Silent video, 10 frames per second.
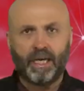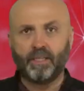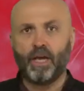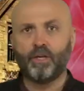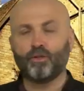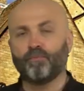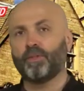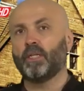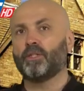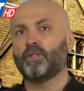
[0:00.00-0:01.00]
Хотя еще
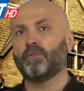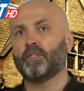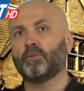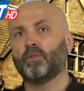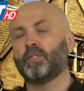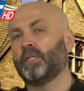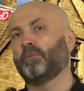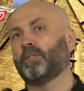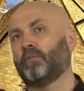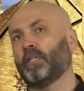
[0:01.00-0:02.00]
в
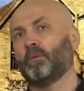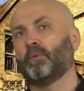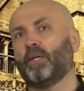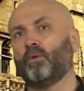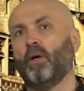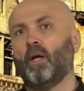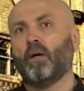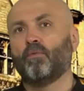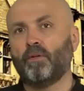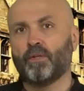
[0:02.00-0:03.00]
1878 году
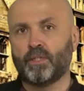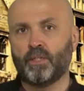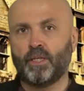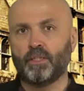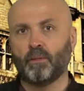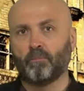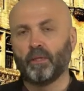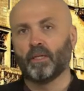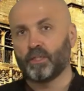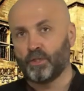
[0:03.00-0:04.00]
в университете
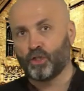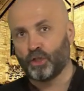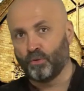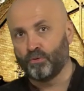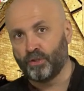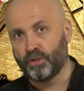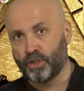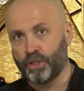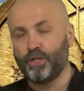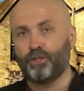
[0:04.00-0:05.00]
было разрешено
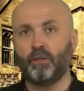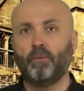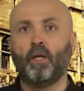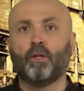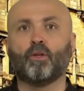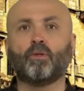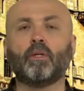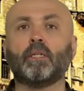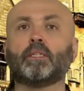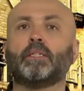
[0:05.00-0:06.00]
учиться женщинам, но
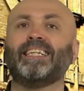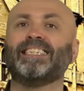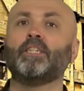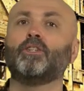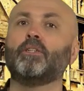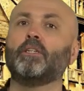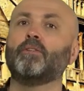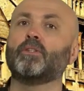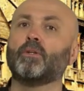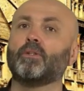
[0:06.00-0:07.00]
только с
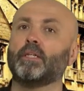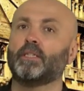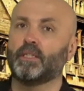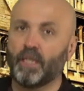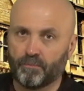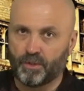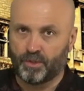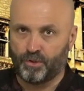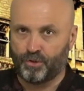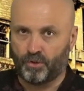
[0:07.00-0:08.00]

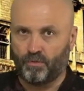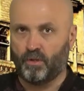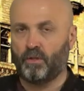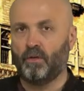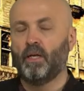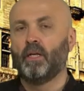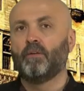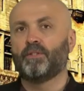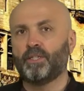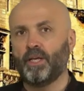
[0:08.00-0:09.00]
1974
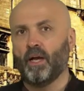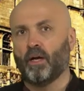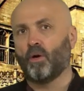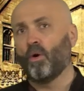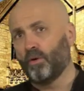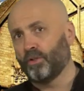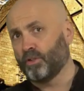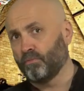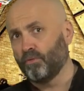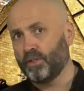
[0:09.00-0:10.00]
все
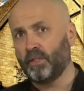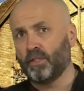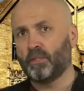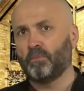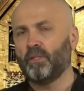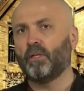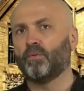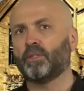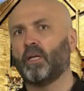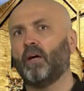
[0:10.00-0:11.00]
колледжи-вузы изменили
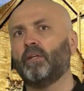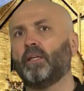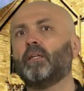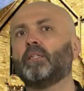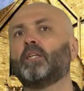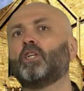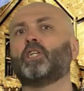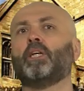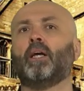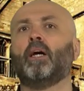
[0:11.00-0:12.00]
уставы и
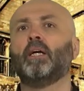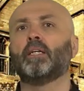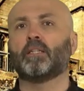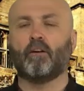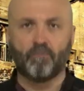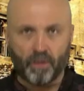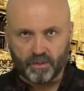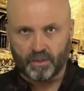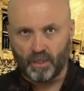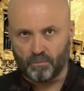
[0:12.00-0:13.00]
разрешили
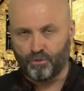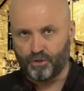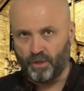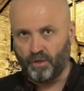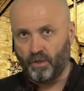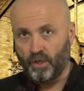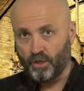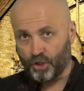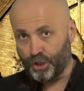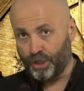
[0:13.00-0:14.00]
совместное обучение
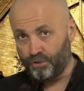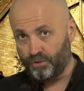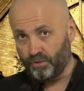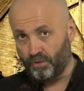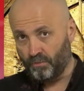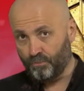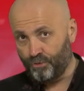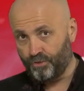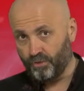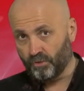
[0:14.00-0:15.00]
женщин и
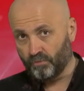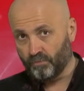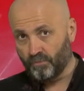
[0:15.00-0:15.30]
мужчин.